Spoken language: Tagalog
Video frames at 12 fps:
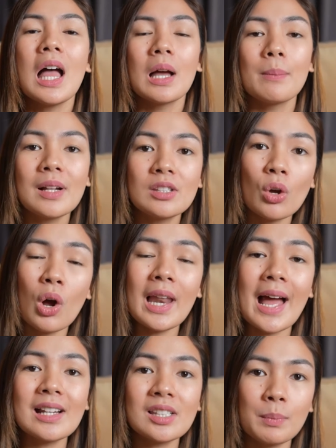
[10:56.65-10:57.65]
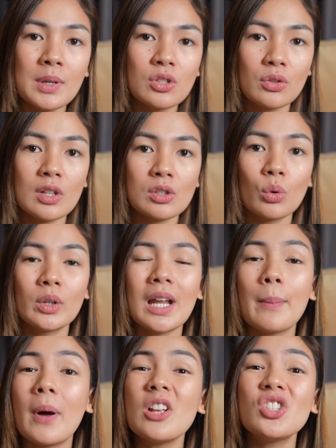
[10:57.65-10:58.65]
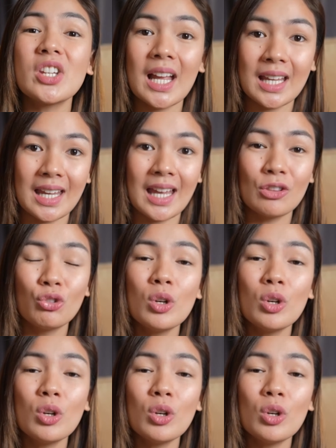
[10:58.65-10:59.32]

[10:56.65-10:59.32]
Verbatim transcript: But sa All Hands Beach Resort, upon check-in,